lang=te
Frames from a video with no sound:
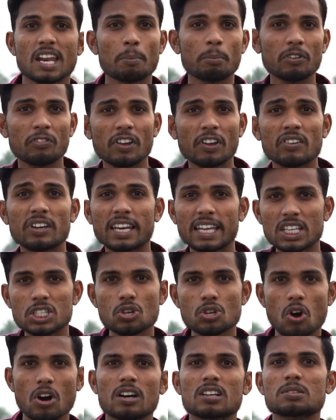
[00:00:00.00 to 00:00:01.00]
నెంబర్ ఫైవ్ గ్రే
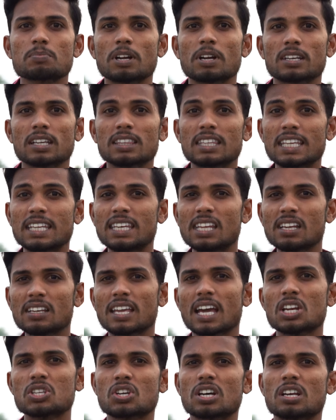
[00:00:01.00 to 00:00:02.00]
జాగర్స్ మాట ది ఇండియన్
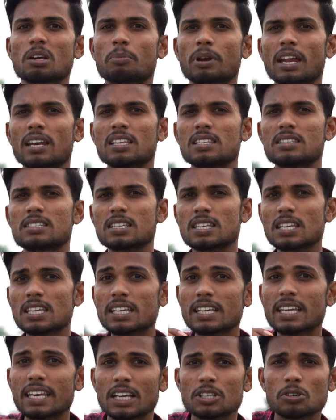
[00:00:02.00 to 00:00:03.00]
గ్యారేజ్ అనే బ్రాండ్ నుంచి ఈ
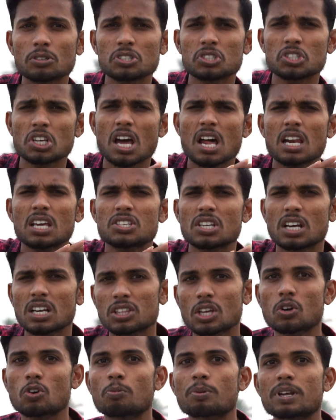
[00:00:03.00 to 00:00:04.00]
గ్రే జాగర్స్ చాలా చాలా
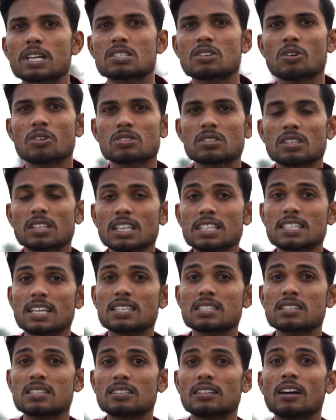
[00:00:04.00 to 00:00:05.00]
తక్కువ ప్రైస్ లో వస్తుంది
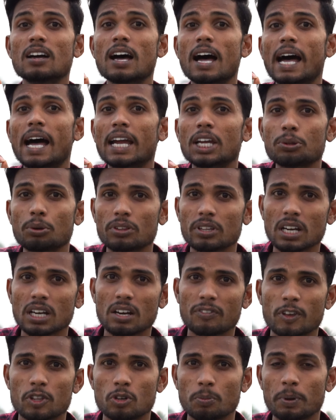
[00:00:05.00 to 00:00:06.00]
జస్ట్ ఐదు వందల
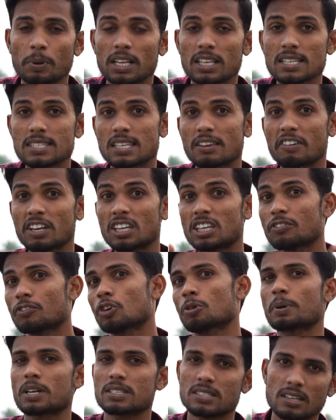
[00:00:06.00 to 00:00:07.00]
నలభై ఐదు రూపాయలకి సెవెంటీ
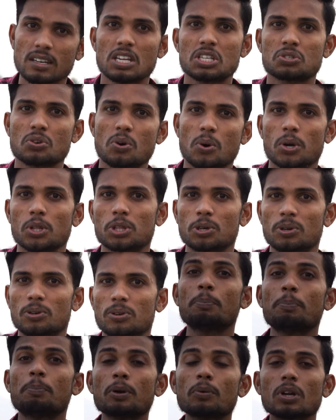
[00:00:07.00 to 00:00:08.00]
ఫోర్ పర్సెంట్ డిస్కౌంట్ తో
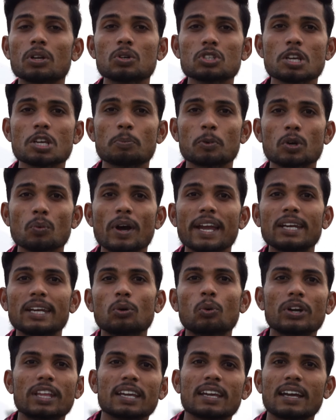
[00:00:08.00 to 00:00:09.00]
ఇప్పుడు వరకు చెప్పిన వైట్
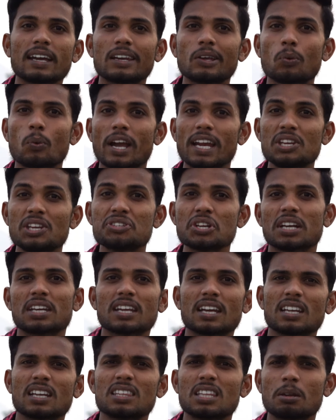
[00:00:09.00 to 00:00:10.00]
హుడీ కానీ వైట్ షర్ట్
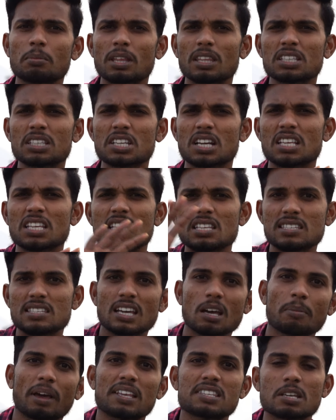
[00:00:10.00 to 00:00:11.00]
కానీ దీని మీదకి చాలా
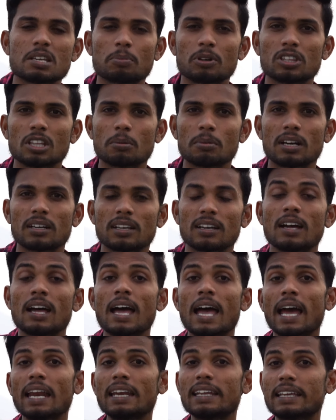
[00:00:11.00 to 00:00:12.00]
ఈజీగా మ్యాచ్ అయిపోద్ది అనమాట
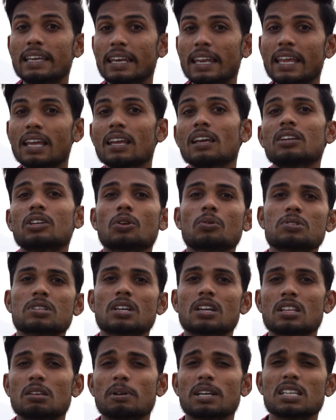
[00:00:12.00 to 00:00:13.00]
అండ్ గ్రే ట్రౌజర్
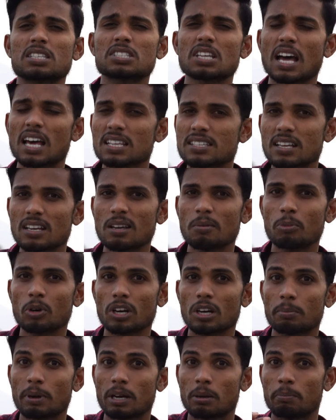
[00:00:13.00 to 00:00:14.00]
అనేది మనకి చాలా చాలా
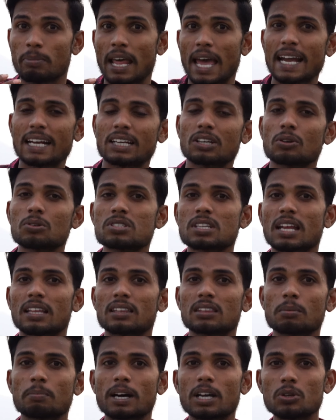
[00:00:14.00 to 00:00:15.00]
ఇంపార్టెంట్ మనం బ్లాక్ ట్రౌజర్
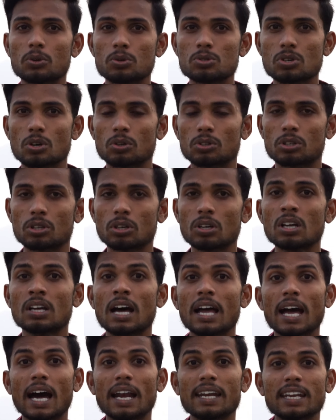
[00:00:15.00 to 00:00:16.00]
ఎంత బాగా యూజ్ అవుతుందో
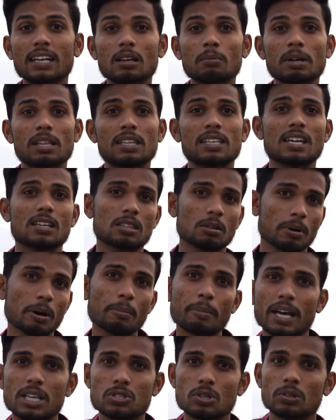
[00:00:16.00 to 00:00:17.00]
అన్నిటి మీదకి ఎంత బాగా
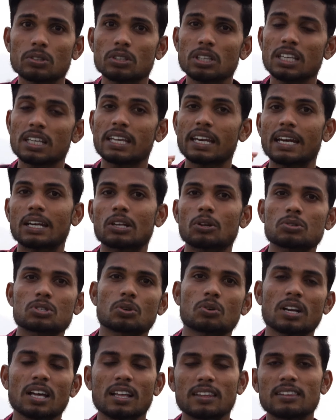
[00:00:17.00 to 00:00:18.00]
మ్యాచ్ అవుతుంది ఈ గ్రే ట్రౌజర్
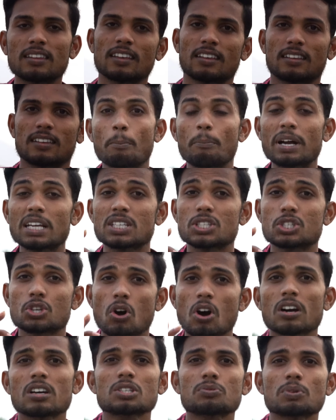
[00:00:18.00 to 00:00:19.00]
కూడా అంతే బట్
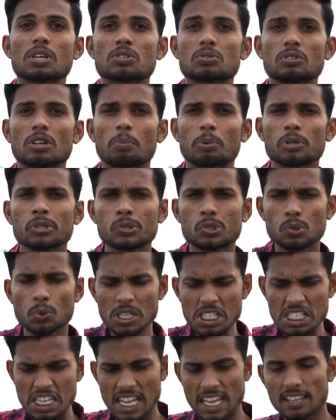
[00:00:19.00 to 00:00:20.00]
జాగర్స్ వేసుకున్నప్పుడు
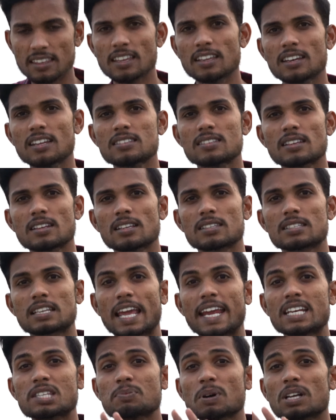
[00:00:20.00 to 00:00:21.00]
సిచువేషన్ ఏదైనా సరే
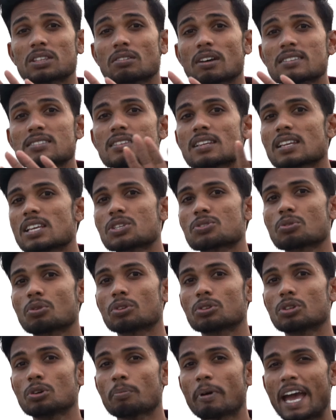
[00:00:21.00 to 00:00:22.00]
స్లైడ్స్ మాత్రం అస్సలు
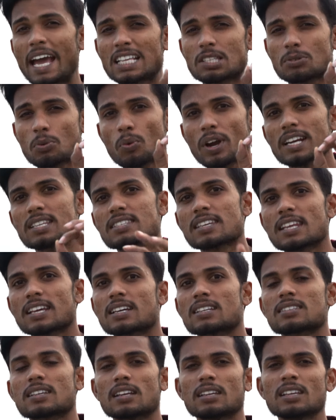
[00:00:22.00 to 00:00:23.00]
వేసుకోవద్దు మాక్సిమం వైట్
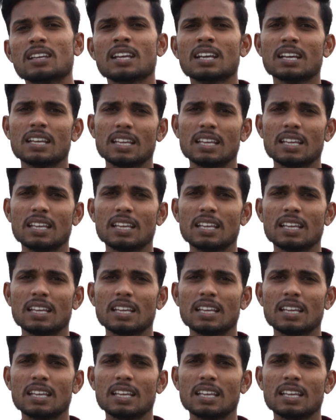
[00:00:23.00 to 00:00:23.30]
స్నేకర్స్ కానీ